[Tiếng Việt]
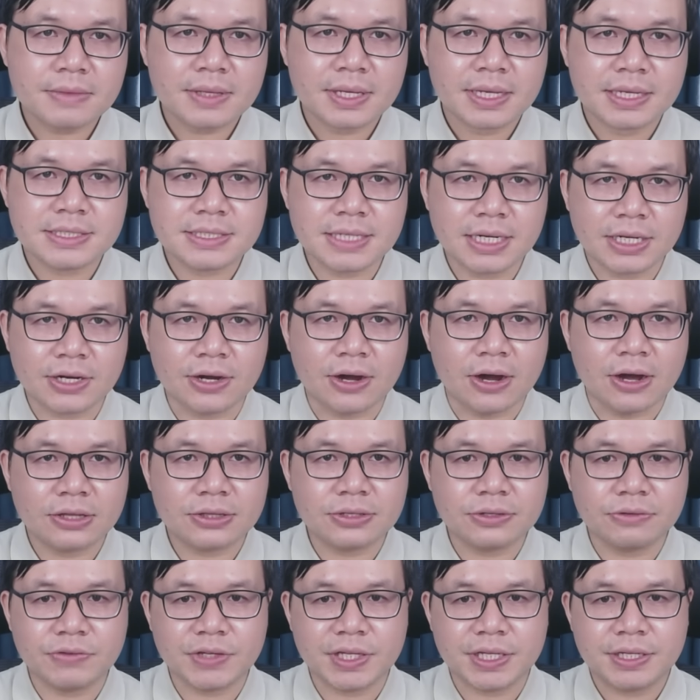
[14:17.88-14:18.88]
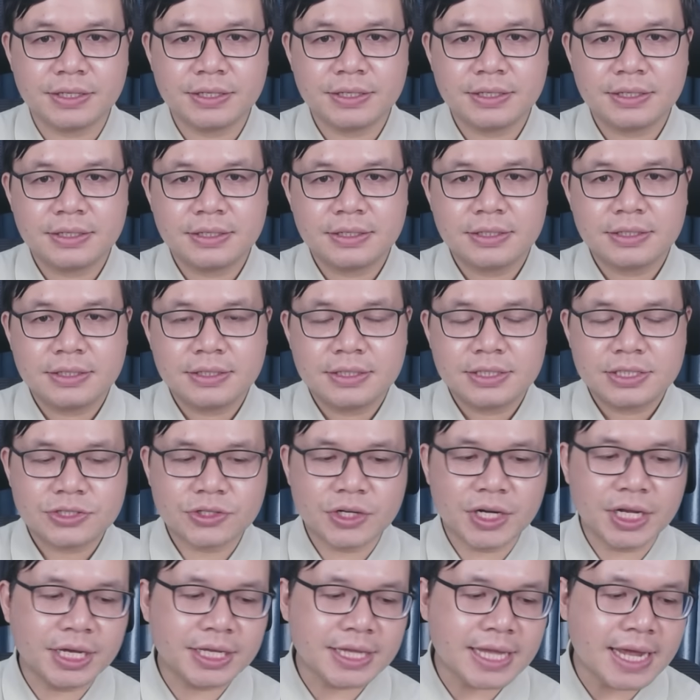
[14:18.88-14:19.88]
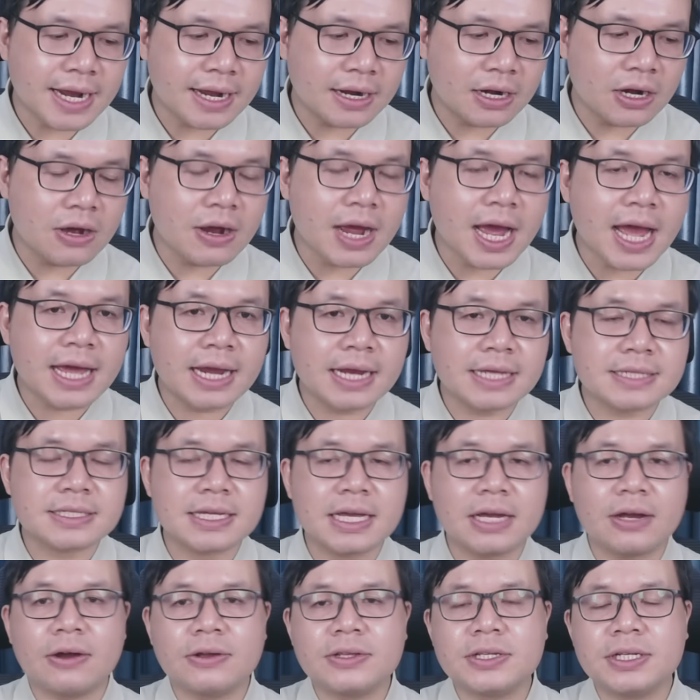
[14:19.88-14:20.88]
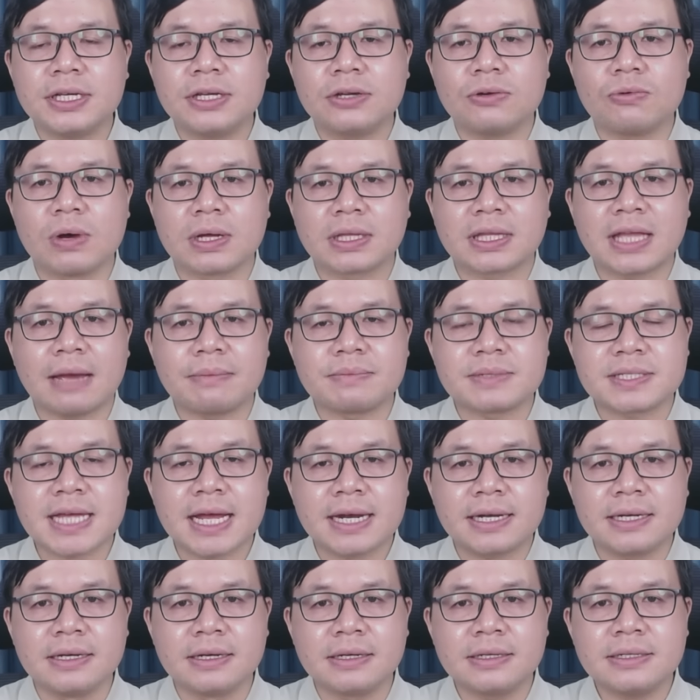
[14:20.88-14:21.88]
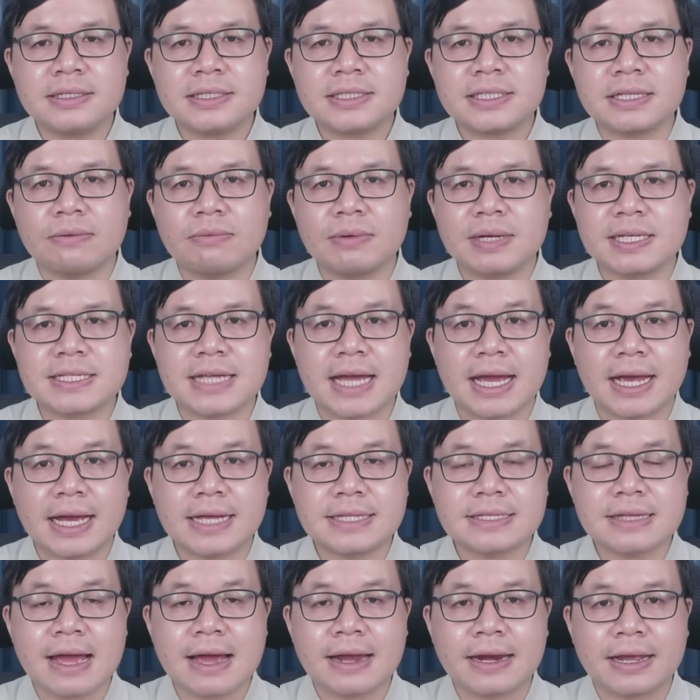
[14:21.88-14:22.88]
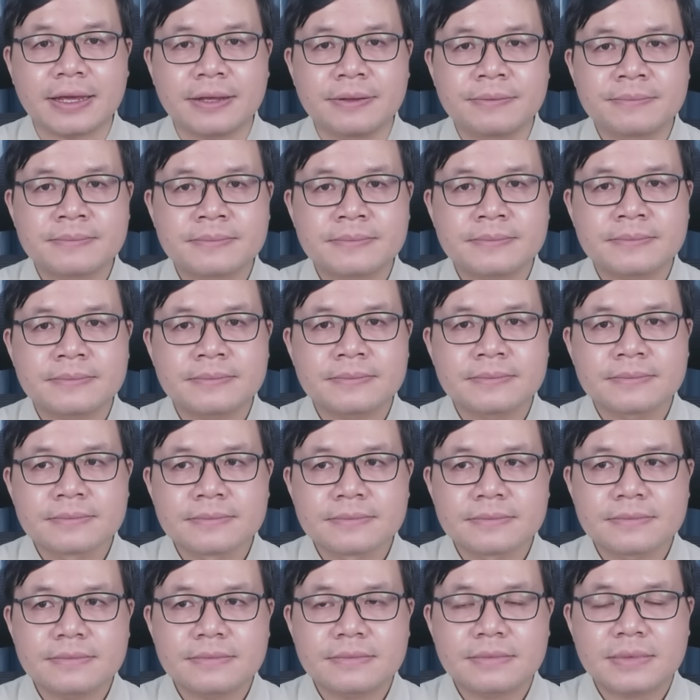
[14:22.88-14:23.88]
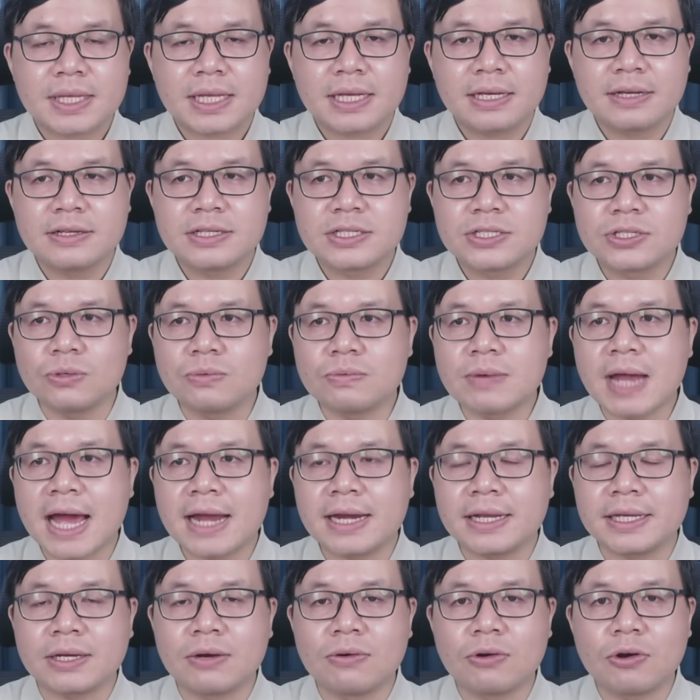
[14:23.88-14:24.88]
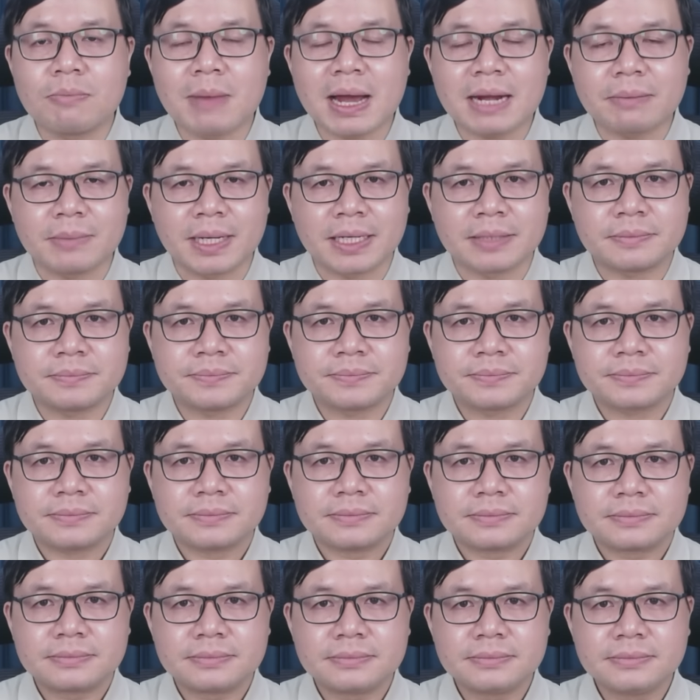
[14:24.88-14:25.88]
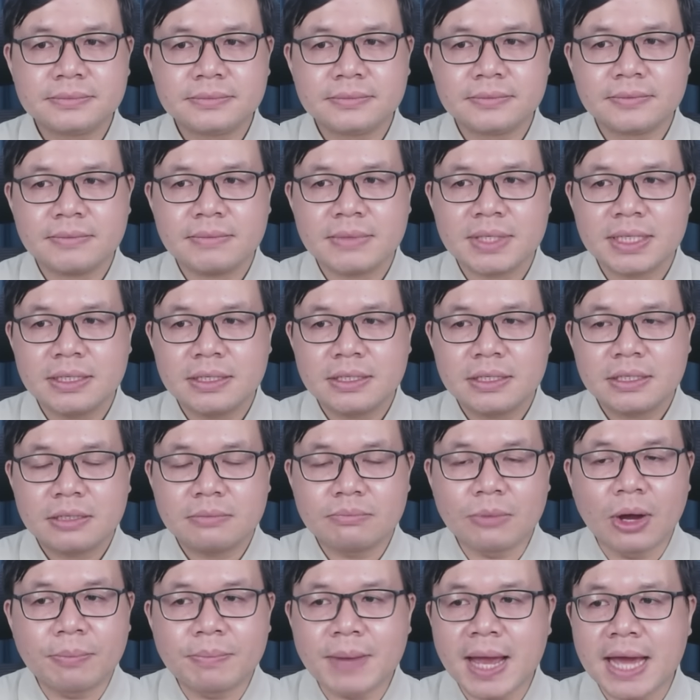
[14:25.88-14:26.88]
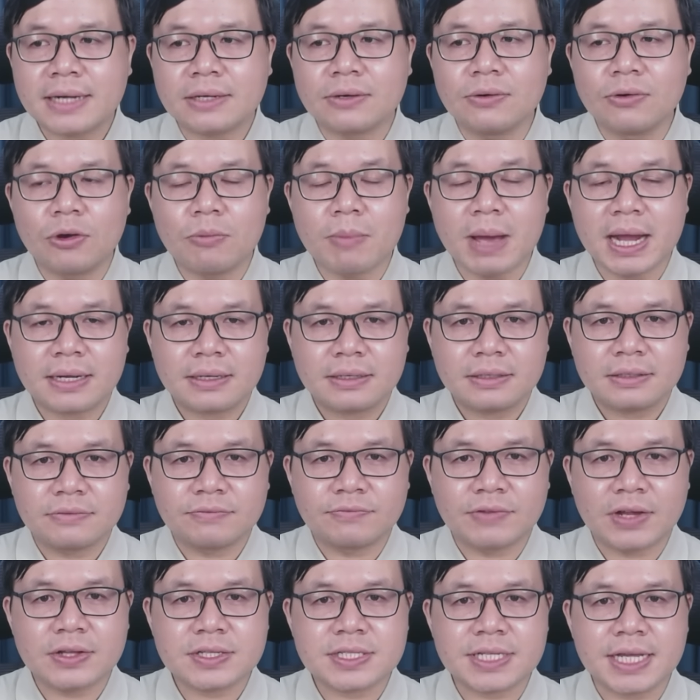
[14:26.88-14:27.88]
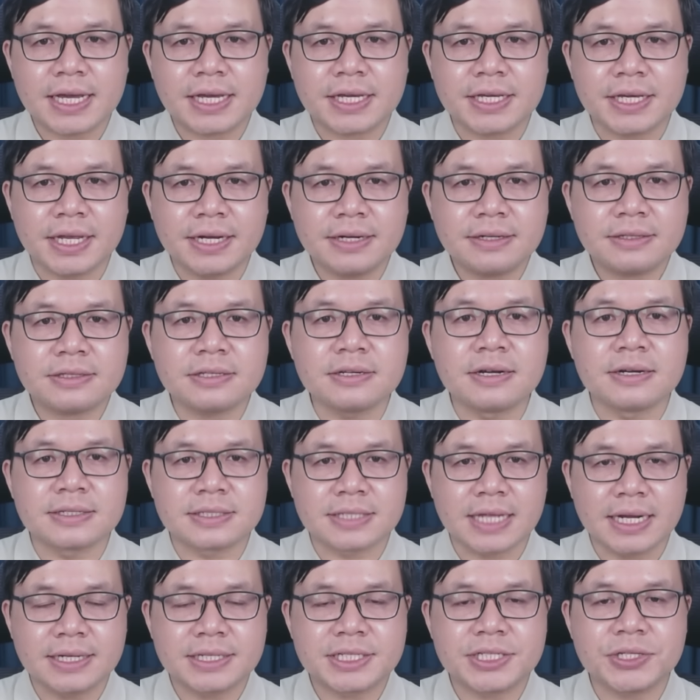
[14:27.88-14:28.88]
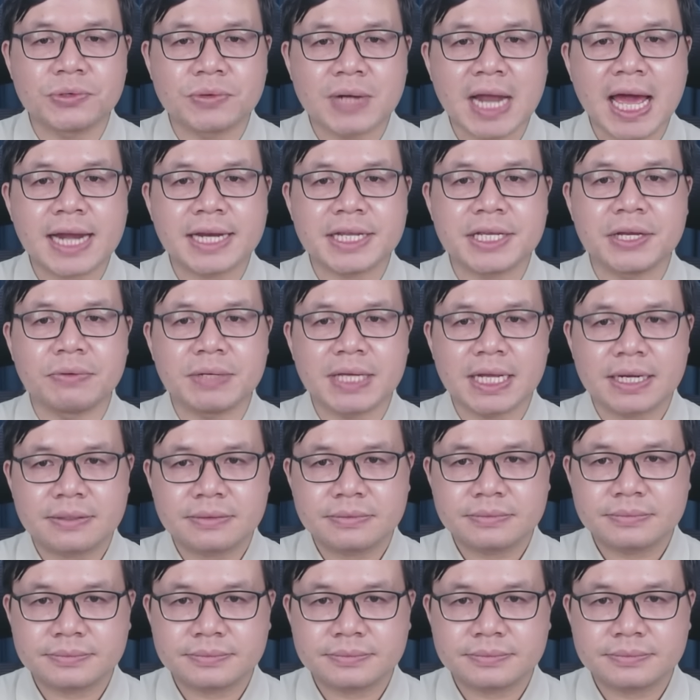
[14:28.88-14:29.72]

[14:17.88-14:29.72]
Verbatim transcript: rất khó thưa quý vị cho nên người ta đang lo ngại là sẽ có những cái cuộc thảm sát lớn trong cái giải Gaza này súng đạn thì không có mắt mà bom đạn không có mắt và nó sẽ khiến thường dân chịu nạn nhiều nhất